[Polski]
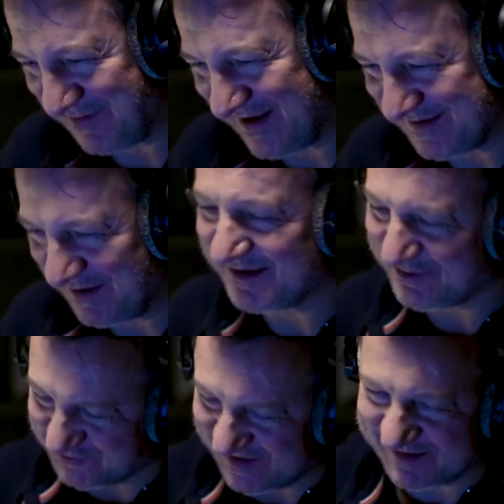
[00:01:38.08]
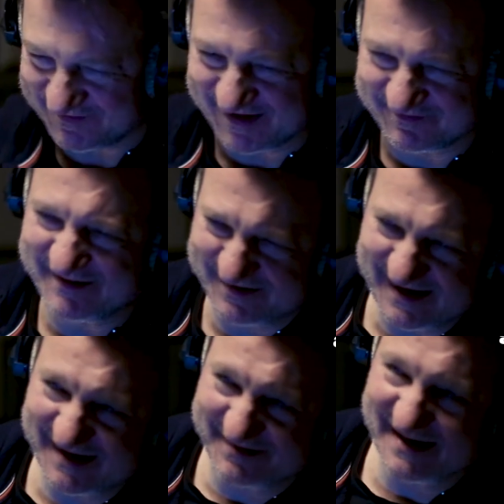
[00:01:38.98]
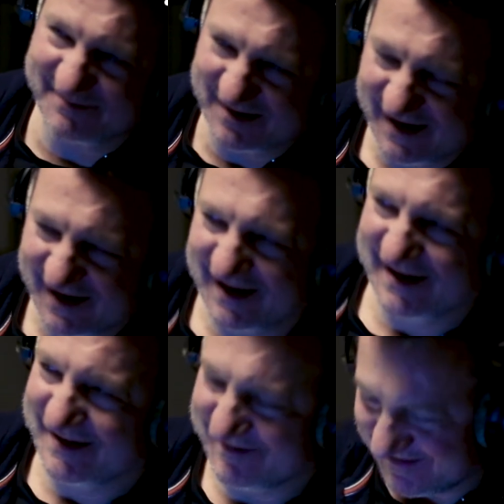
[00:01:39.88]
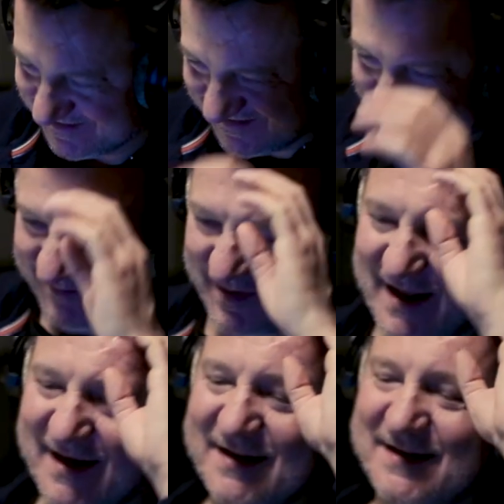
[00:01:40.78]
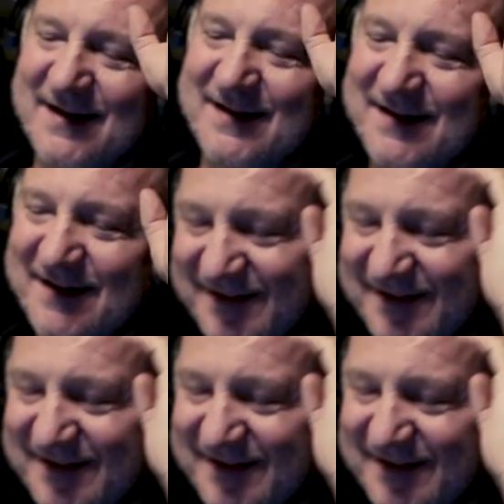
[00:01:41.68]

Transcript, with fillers: Dobra, no ja już wiem, wiem, wiem, wiem, wiem. Normalne, nie?